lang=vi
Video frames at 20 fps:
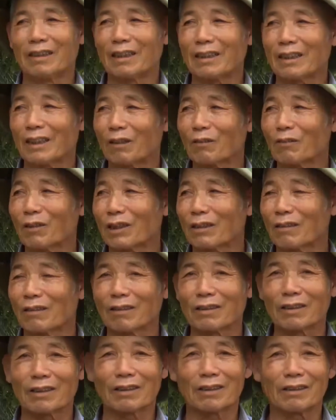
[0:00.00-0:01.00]
đấy thì cũng phải
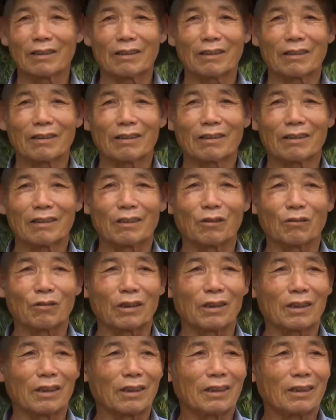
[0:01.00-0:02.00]
có cái đầu
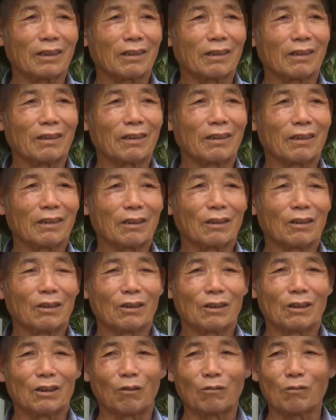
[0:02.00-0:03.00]
tư cái
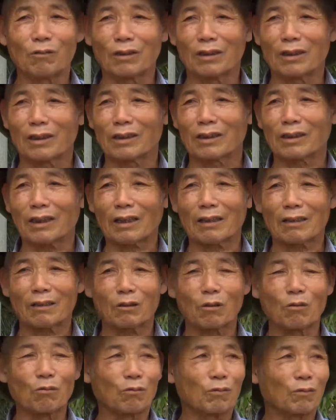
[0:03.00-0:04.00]
giống sắt
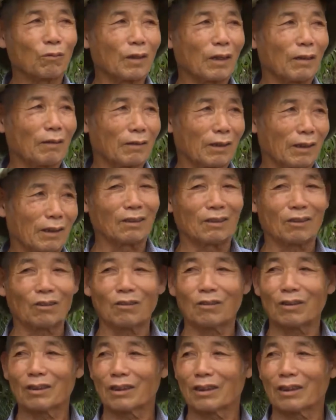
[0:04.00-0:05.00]
chung với vào thì chúng
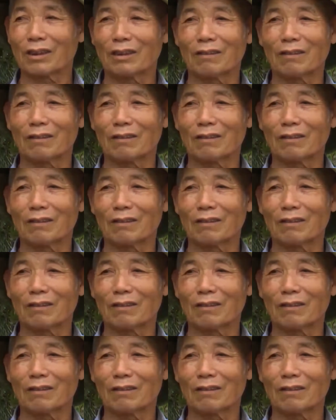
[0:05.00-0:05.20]
tôi